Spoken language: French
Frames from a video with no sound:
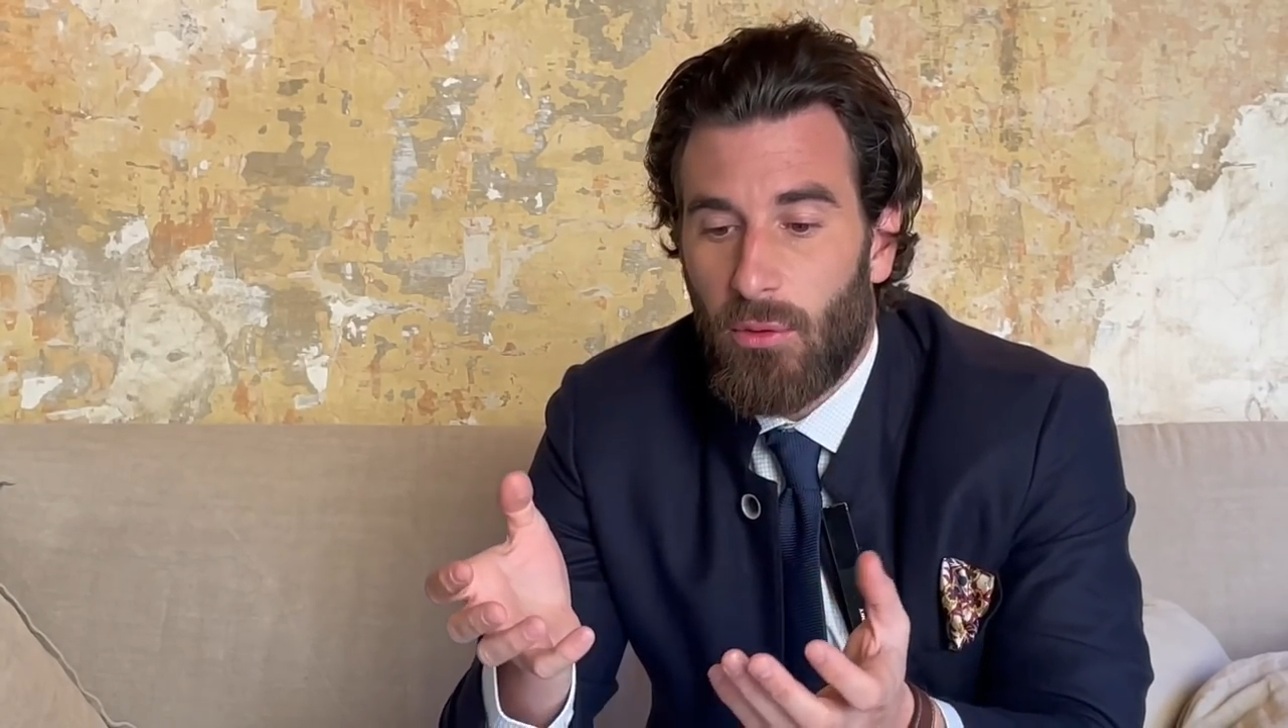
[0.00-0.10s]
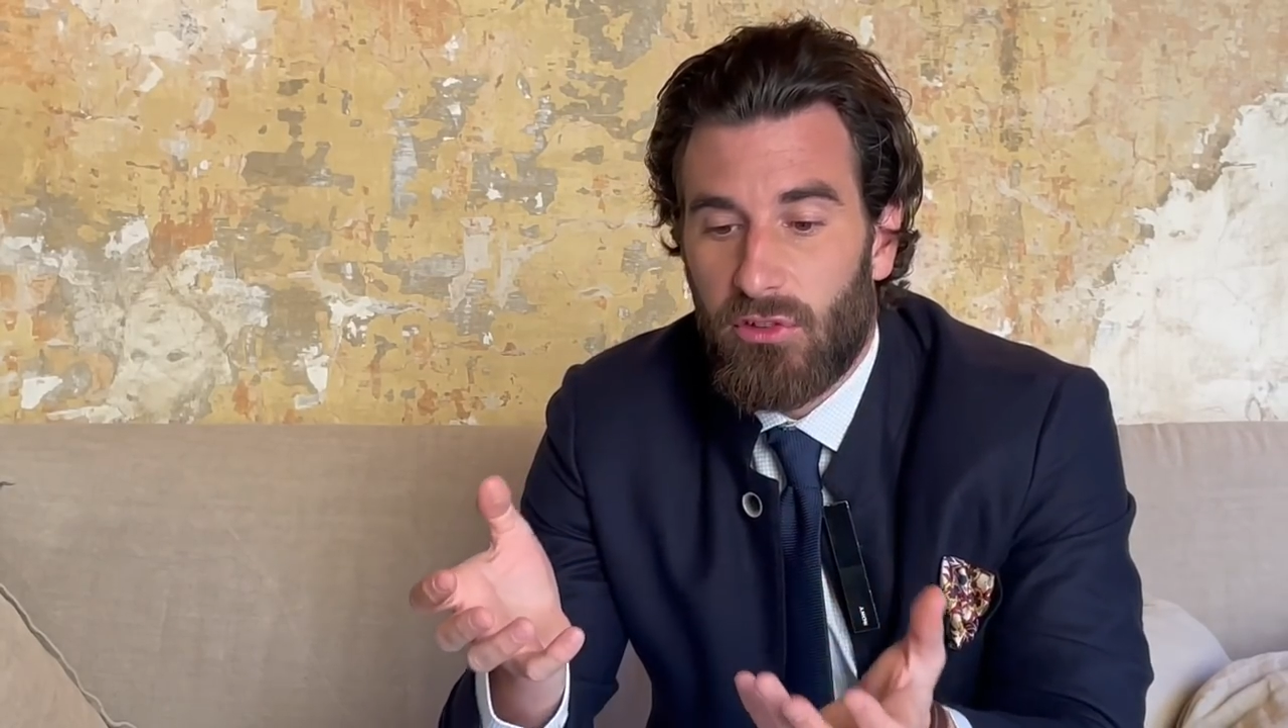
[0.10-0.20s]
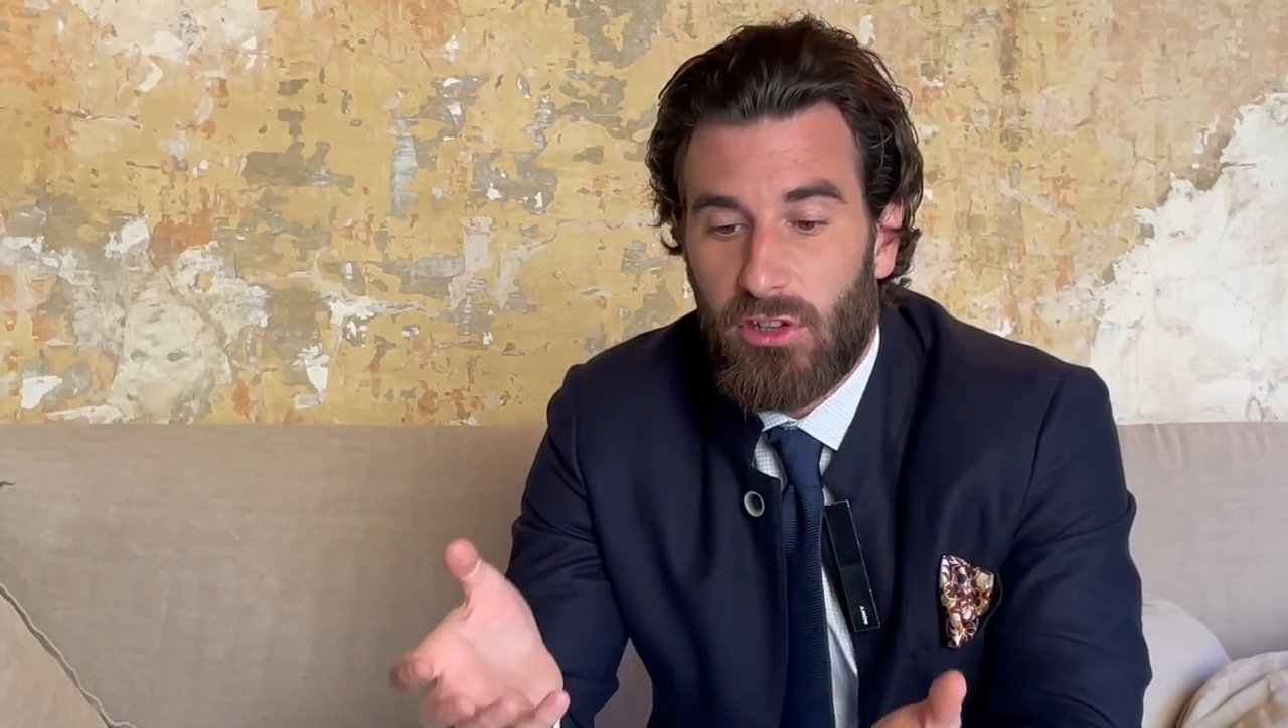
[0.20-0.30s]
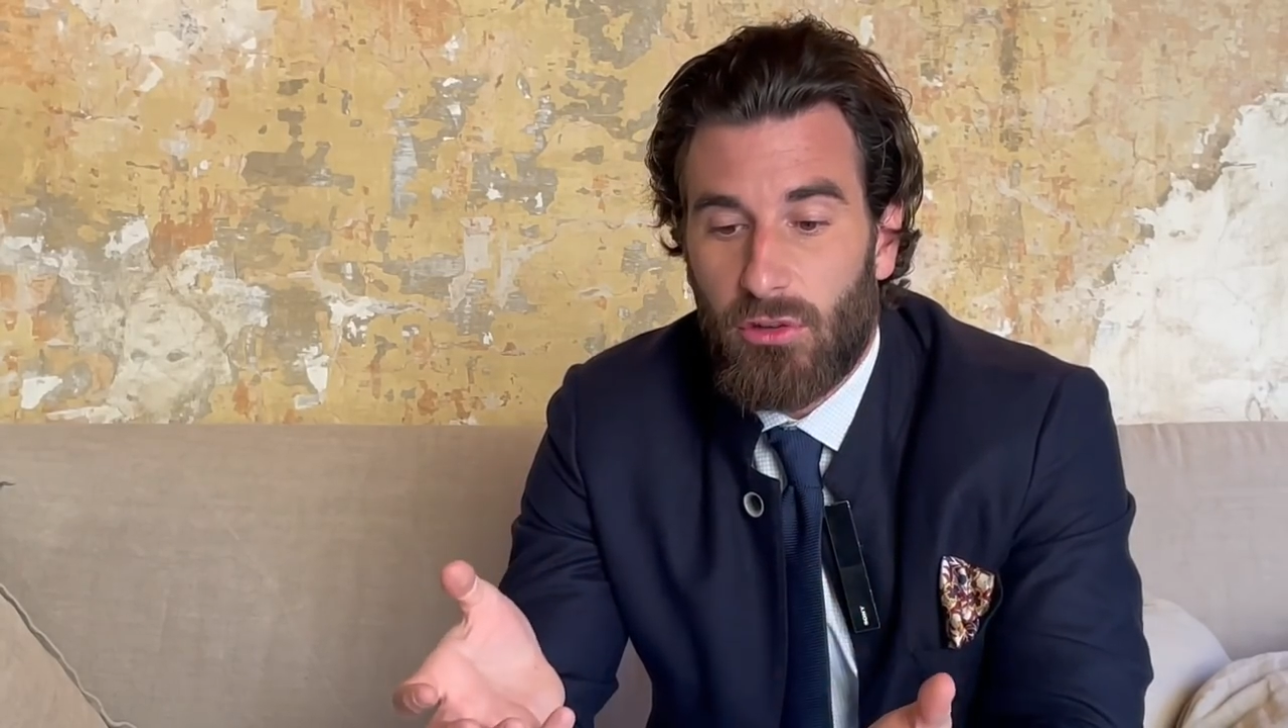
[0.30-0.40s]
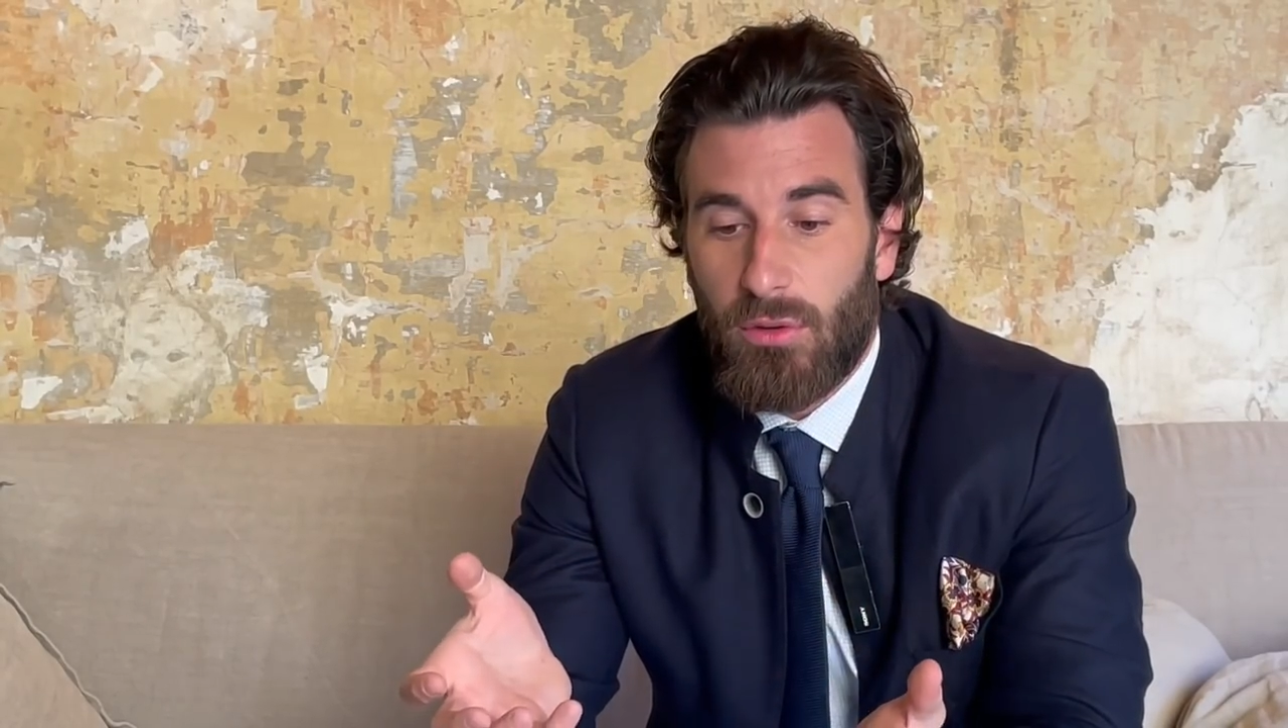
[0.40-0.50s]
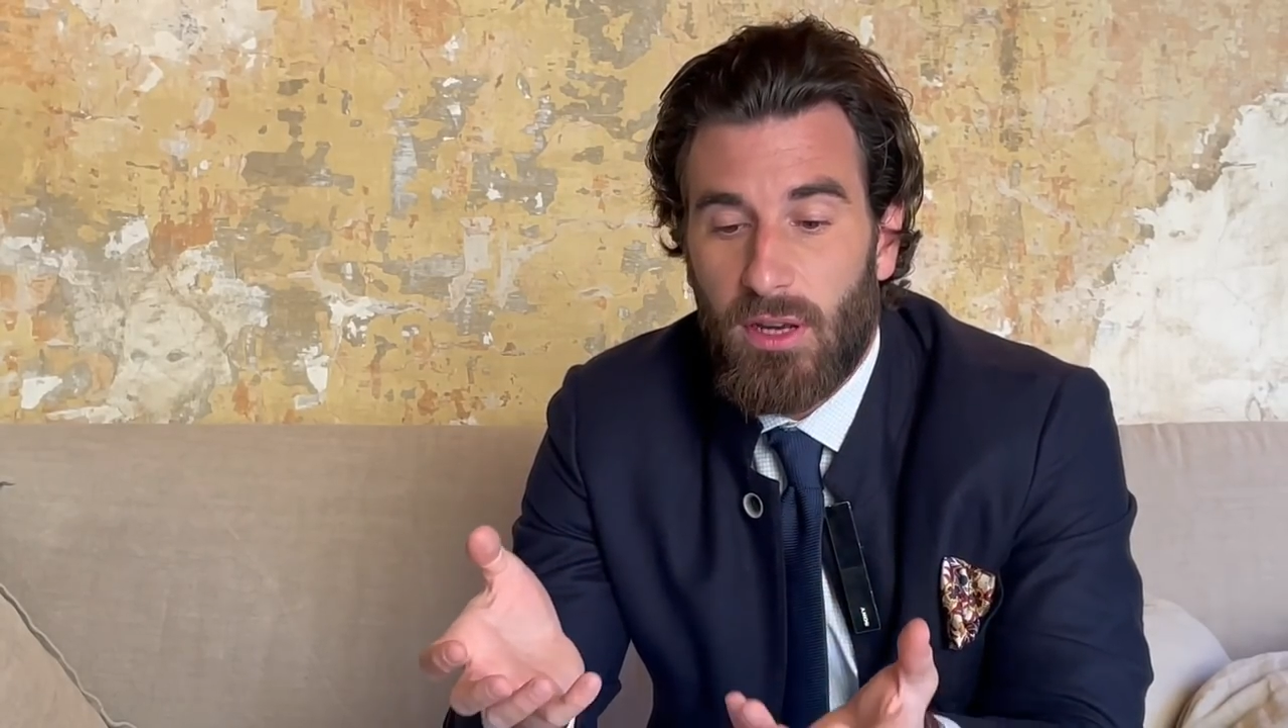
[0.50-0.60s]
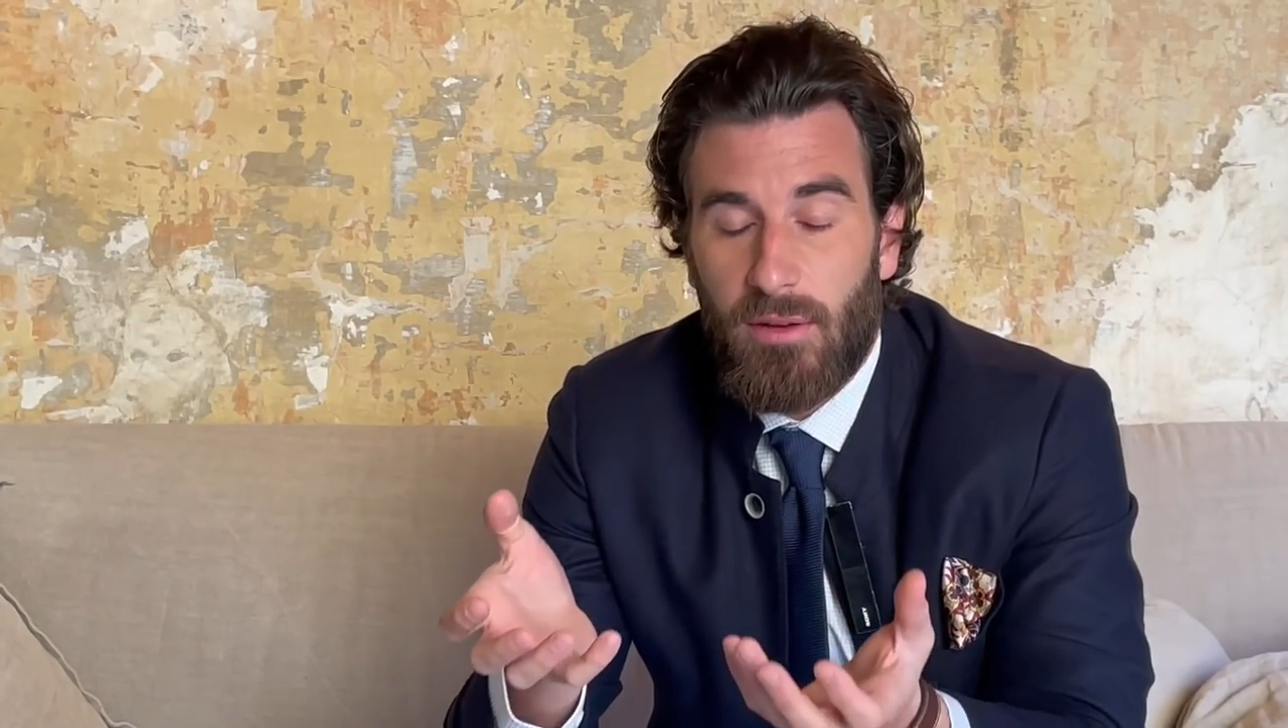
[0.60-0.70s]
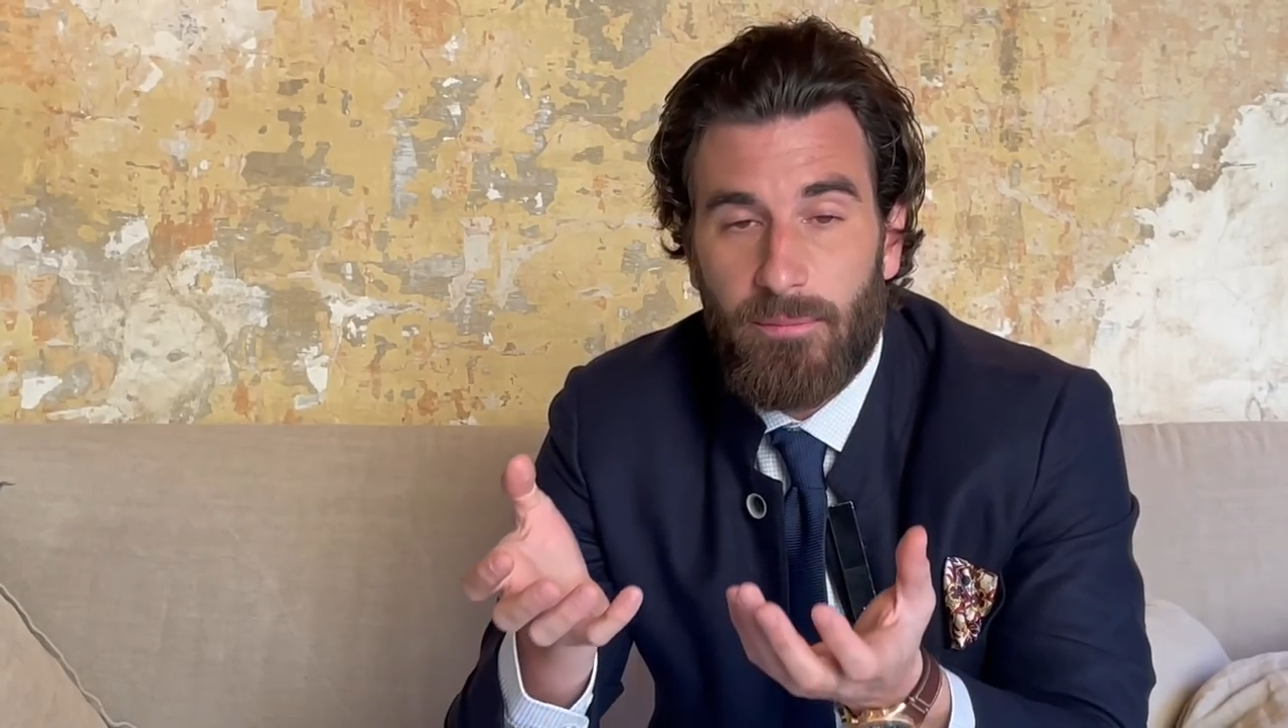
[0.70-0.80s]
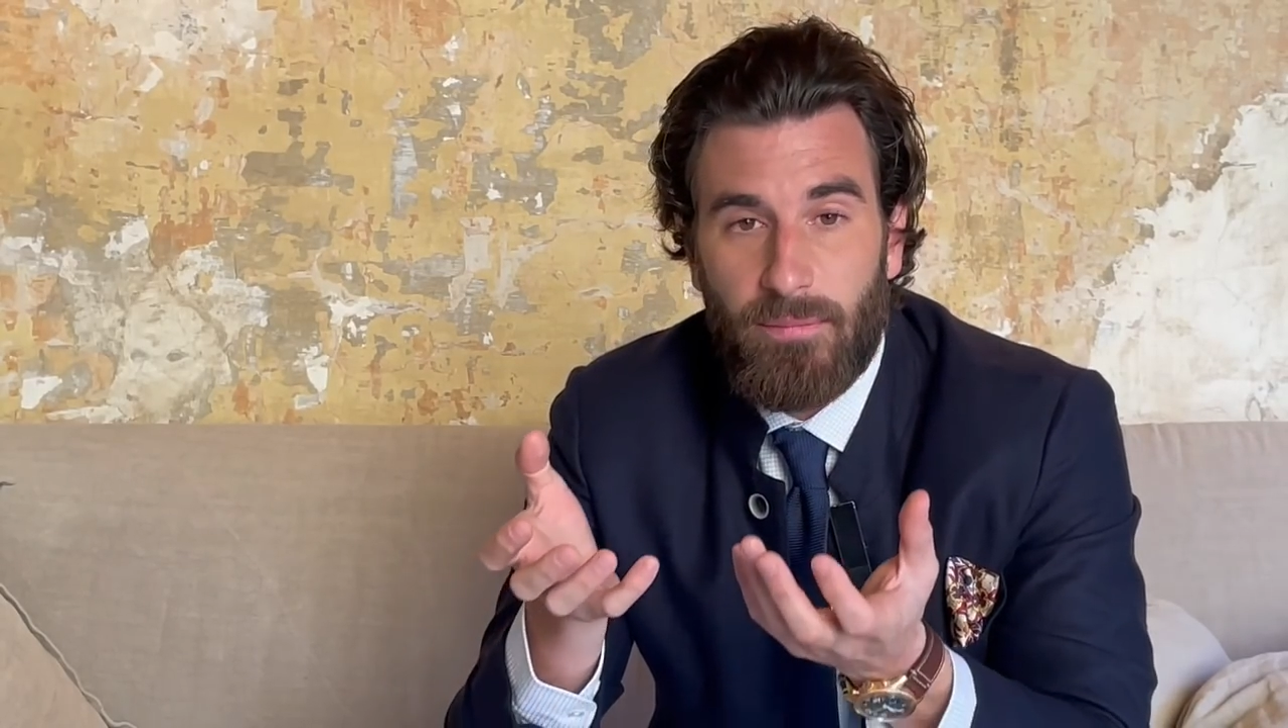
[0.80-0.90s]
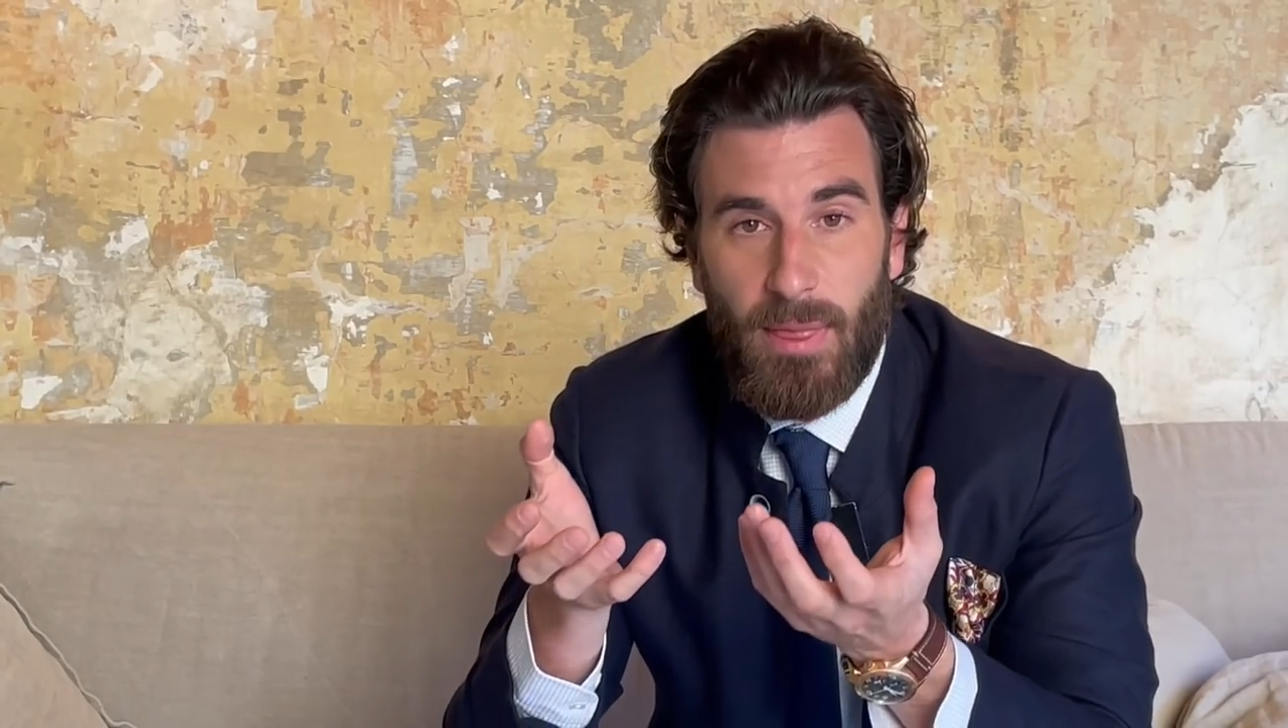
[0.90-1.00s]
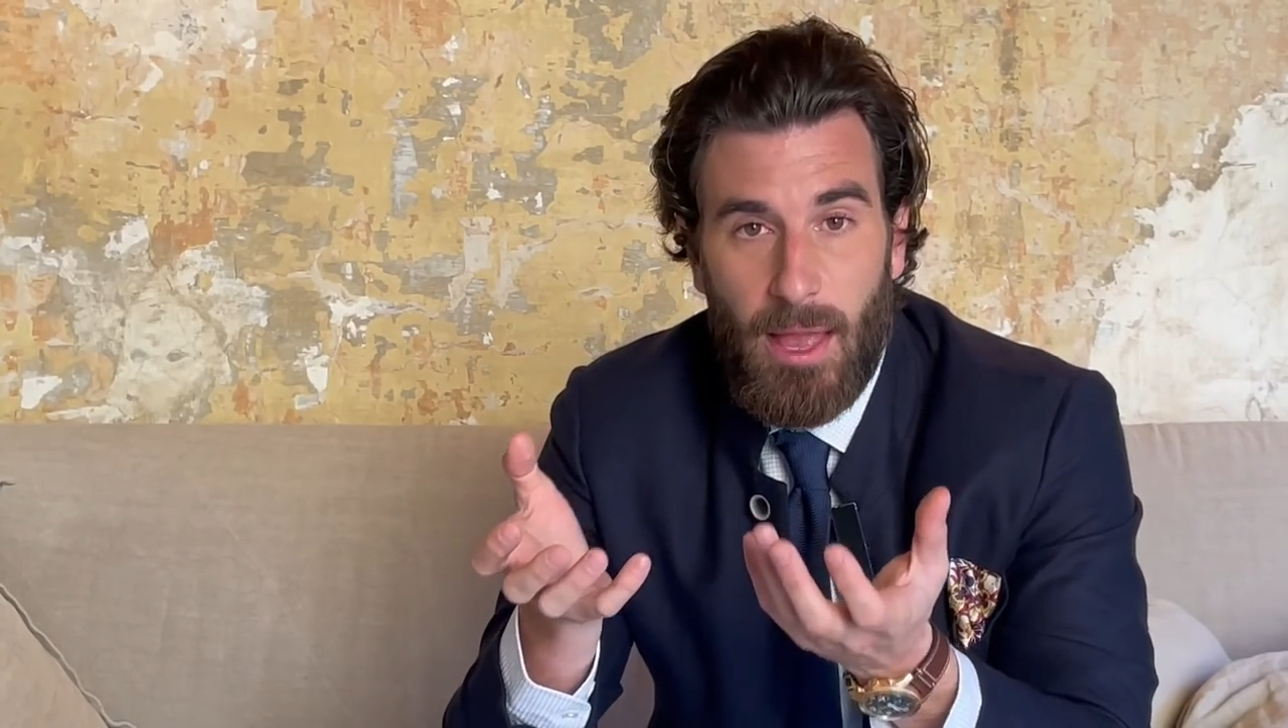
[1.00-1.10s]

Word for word: constitué